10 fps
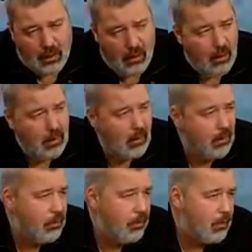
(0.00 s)

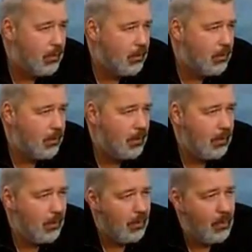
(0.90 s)
Архангела», «Черная
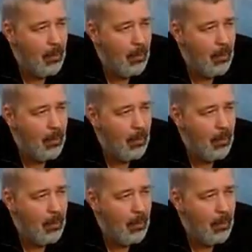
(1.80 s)
сотня»,